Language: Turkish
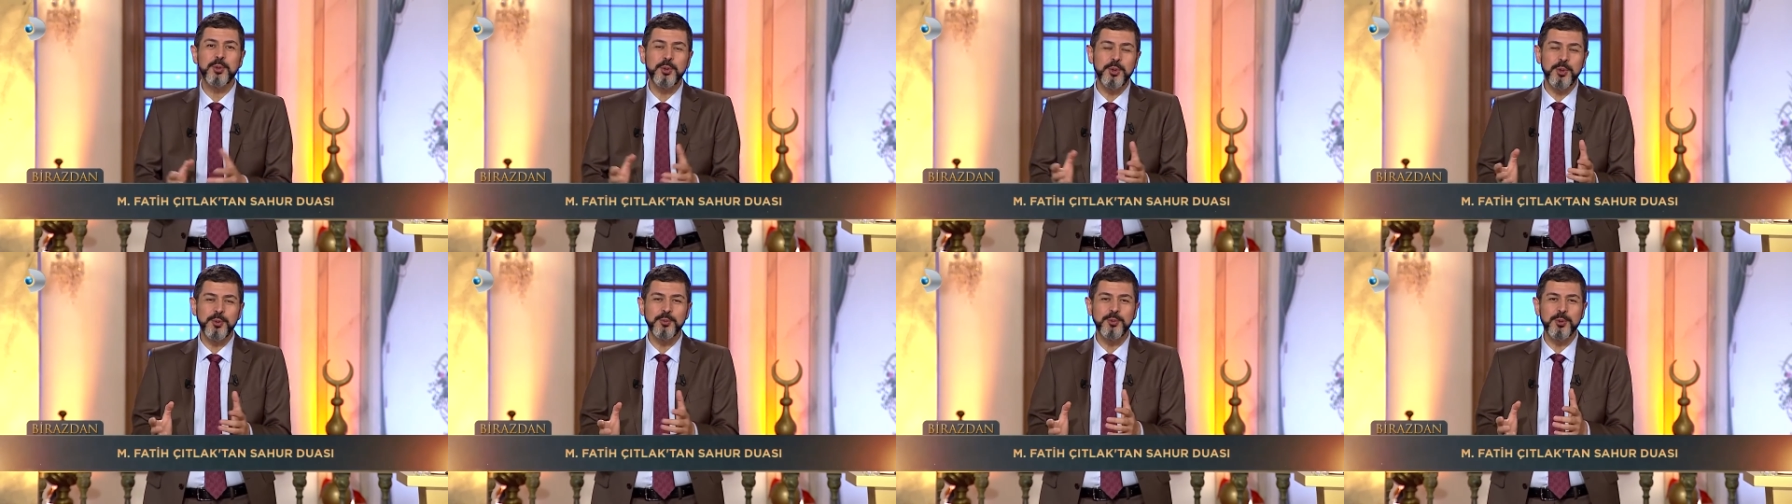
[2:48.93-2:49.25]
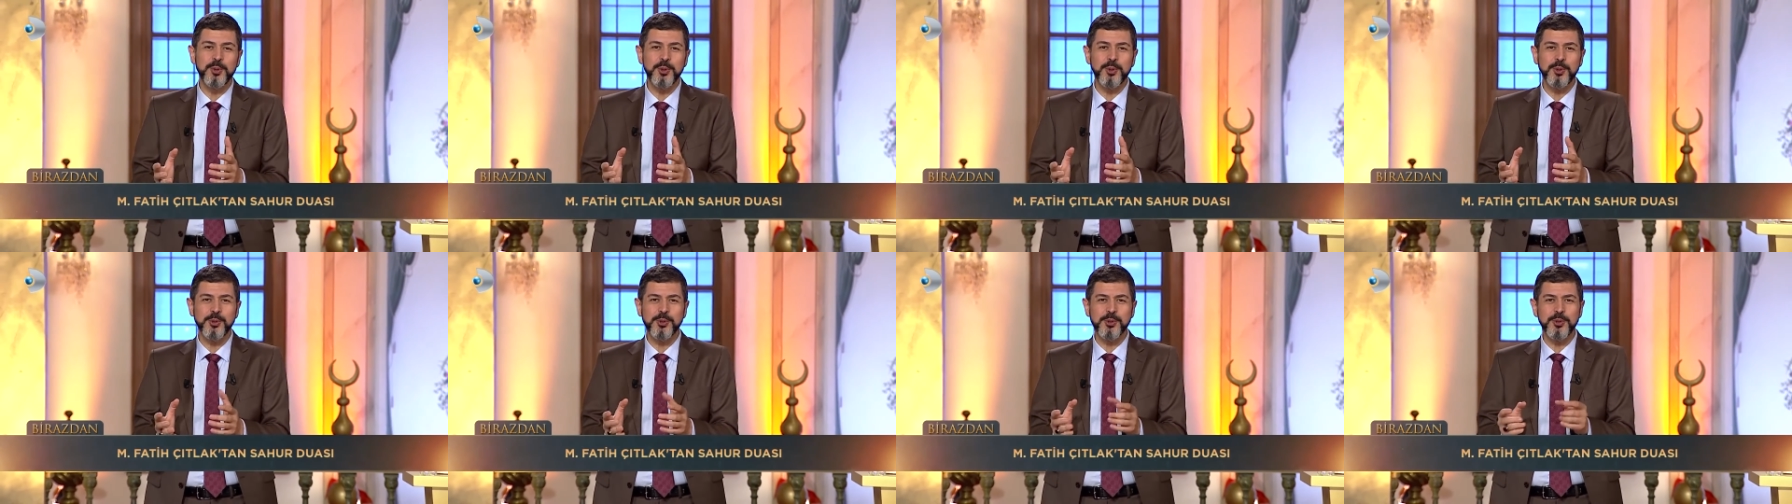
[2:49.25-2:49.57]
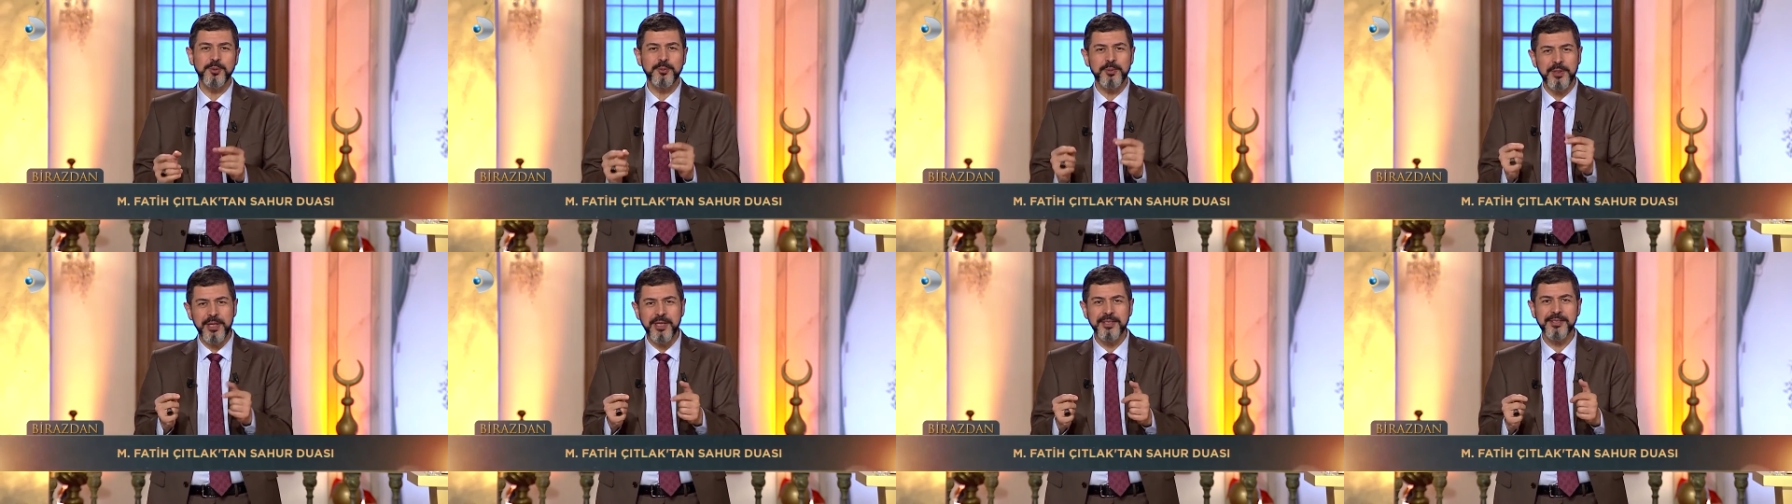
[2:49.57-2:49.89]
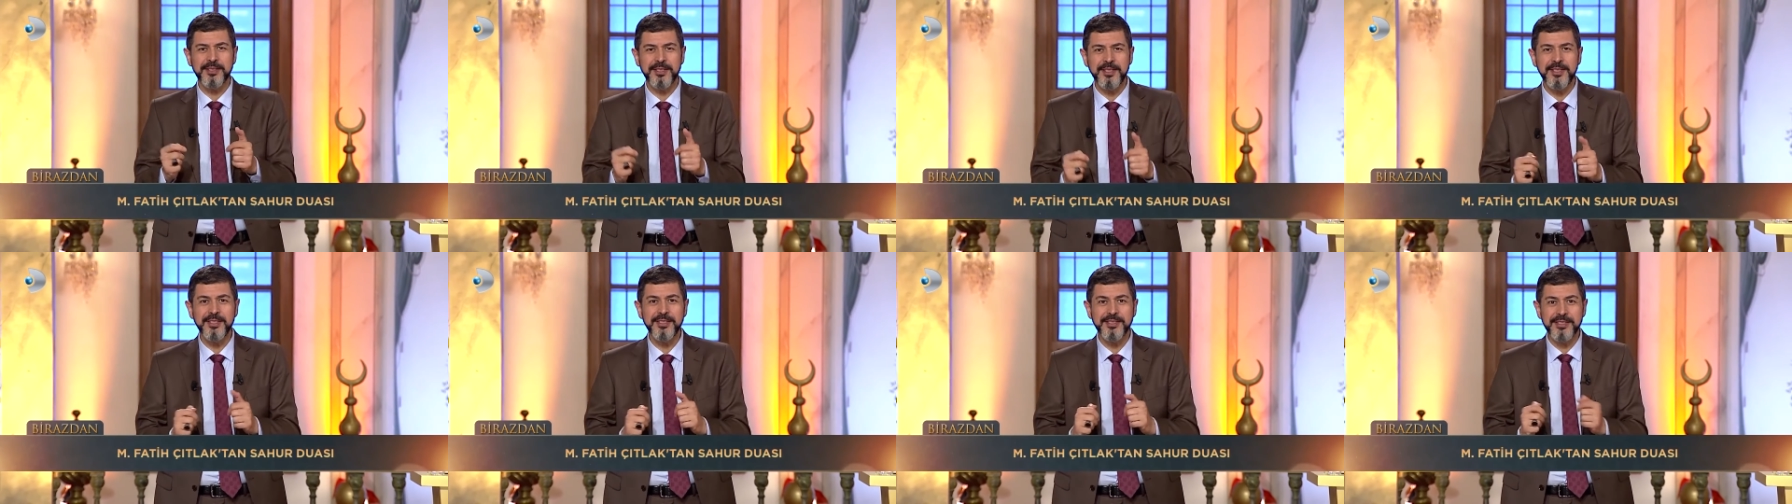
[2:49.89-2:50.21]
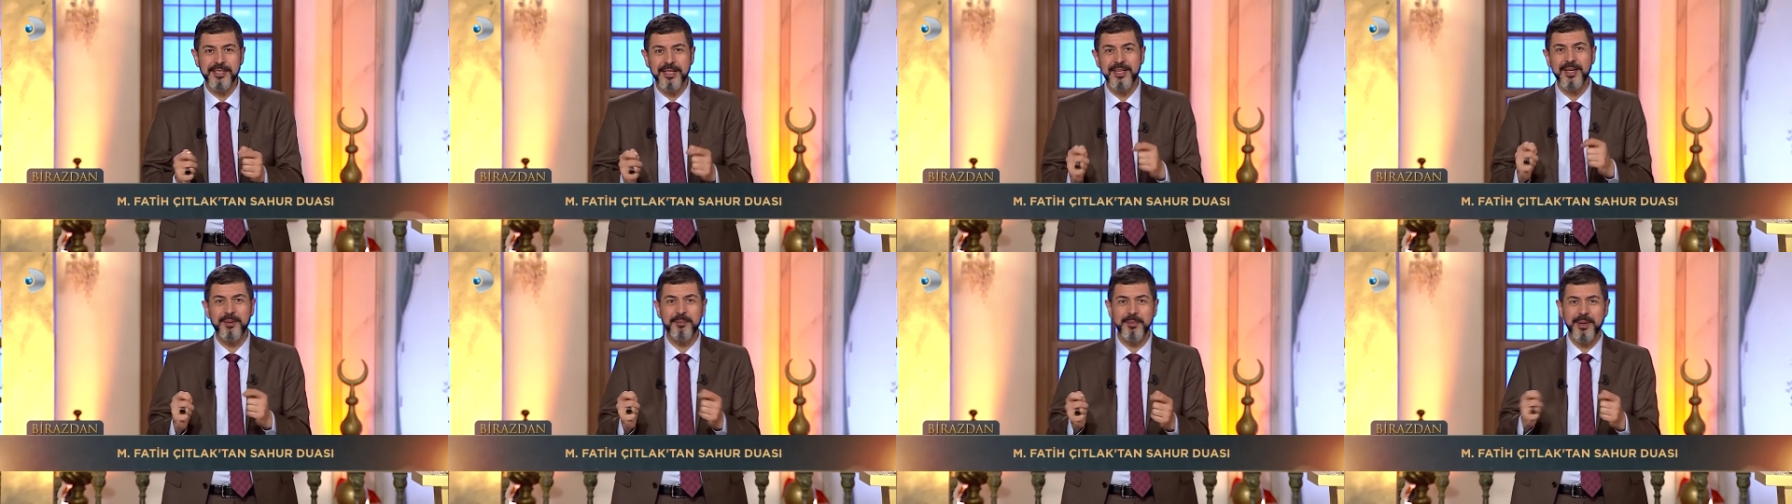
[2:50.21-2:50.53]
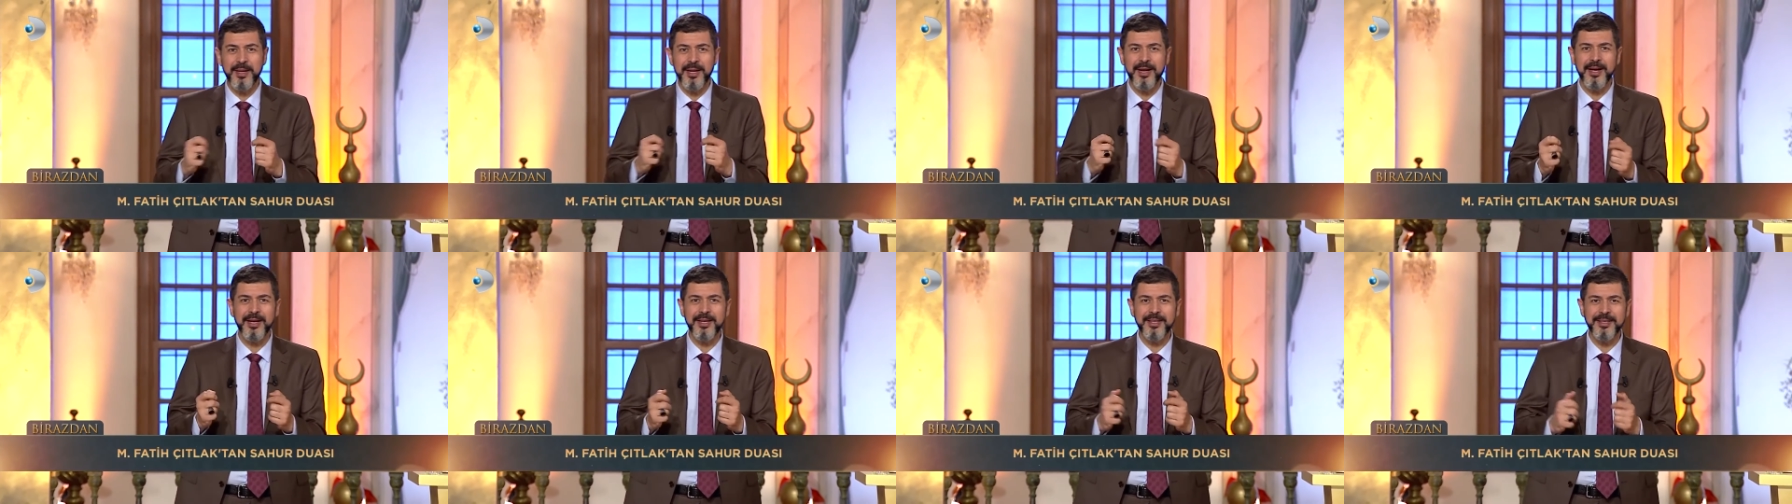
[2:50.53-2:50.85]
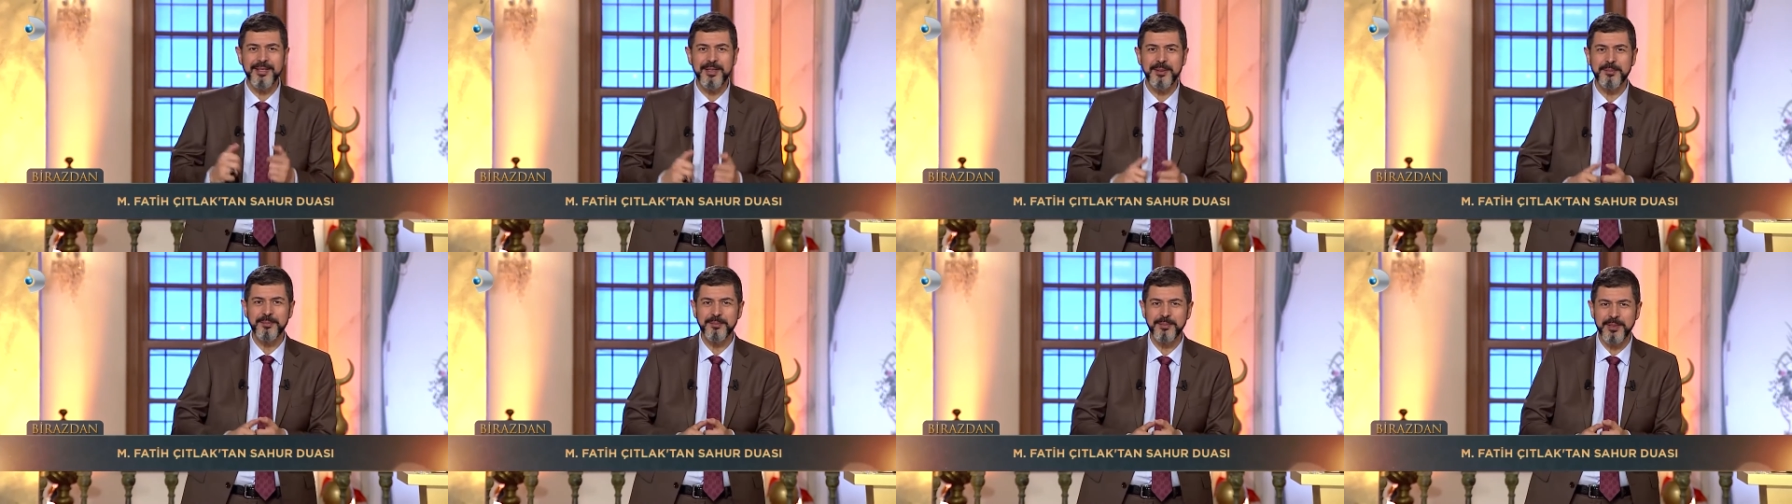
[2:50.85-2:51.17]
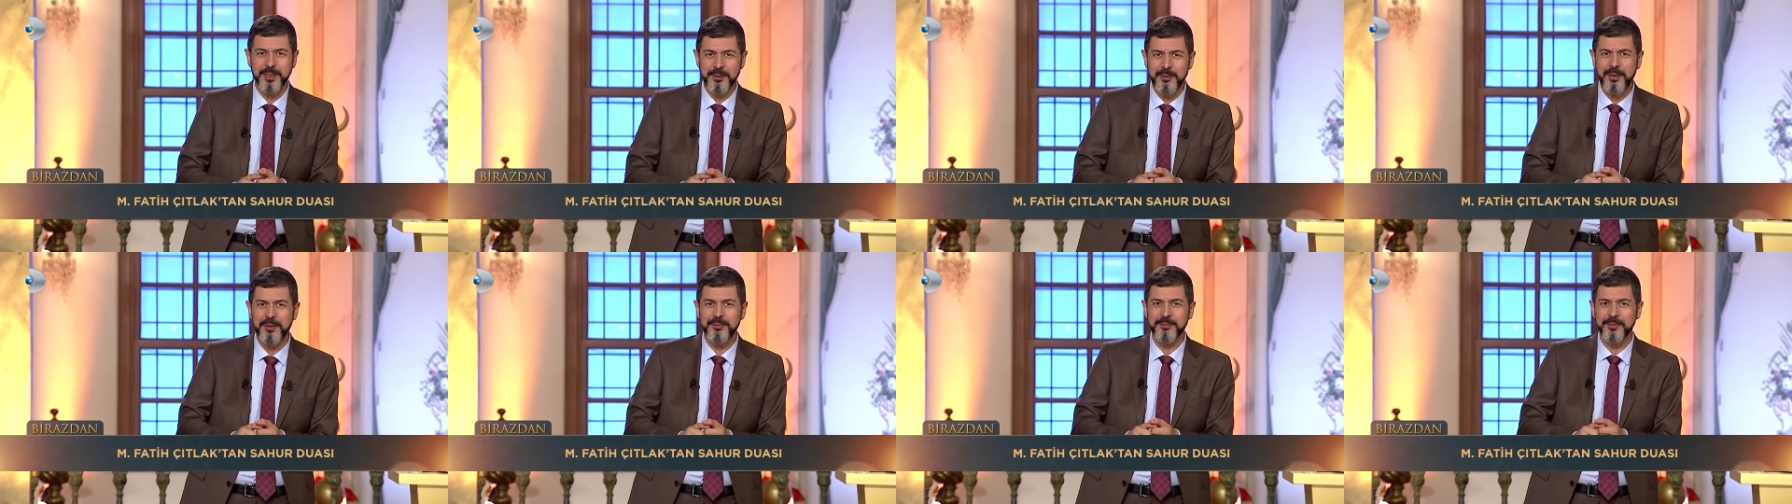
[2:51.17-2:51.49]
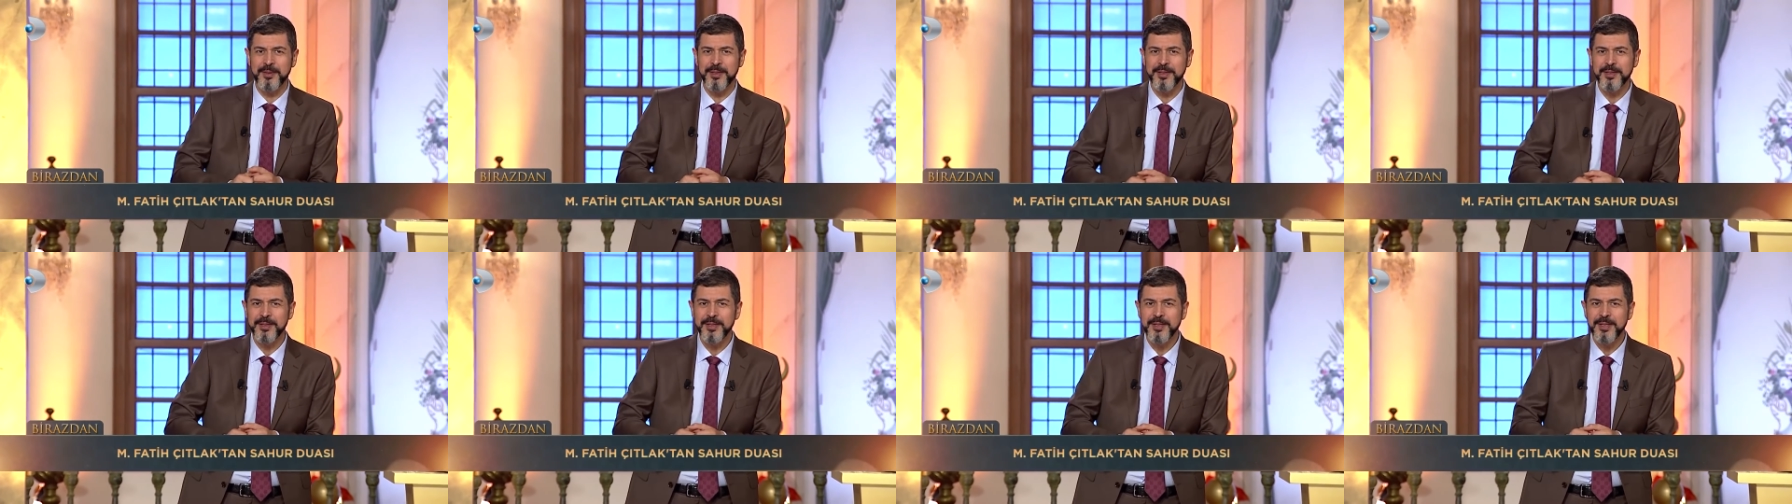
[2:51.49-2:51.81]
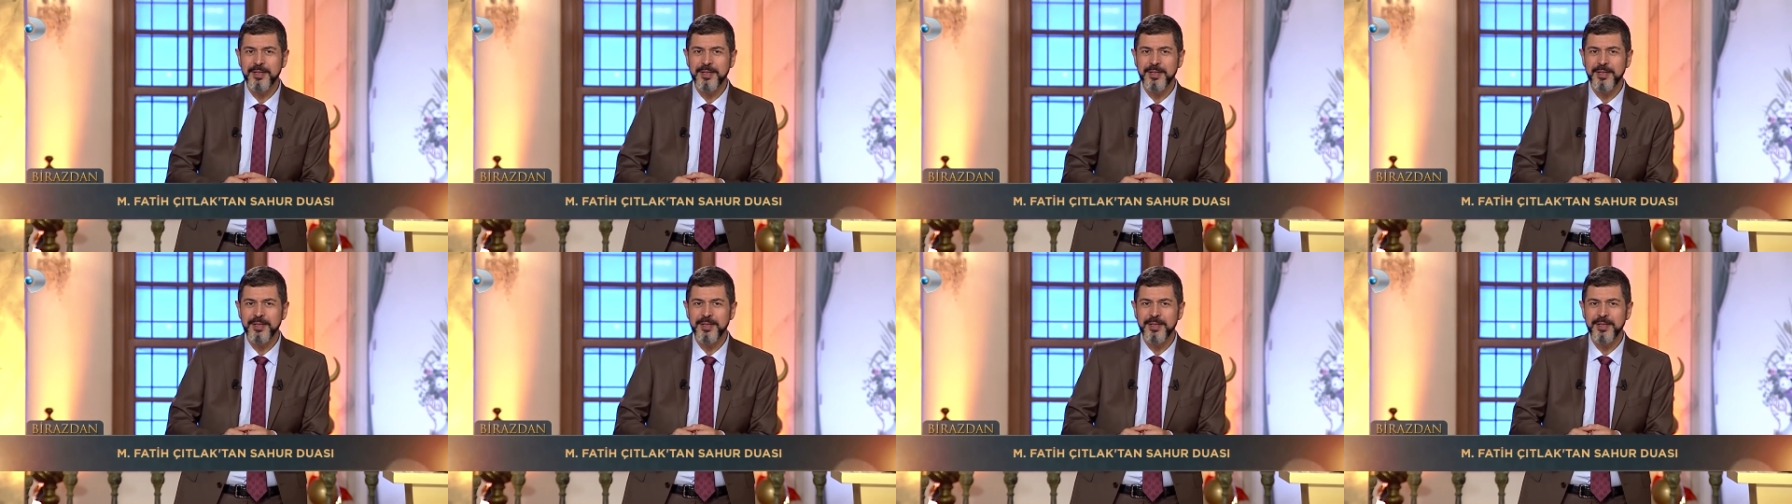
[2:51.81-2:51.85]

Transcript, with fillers: huyum kurusun biraz insana meraklıyım tamam mı?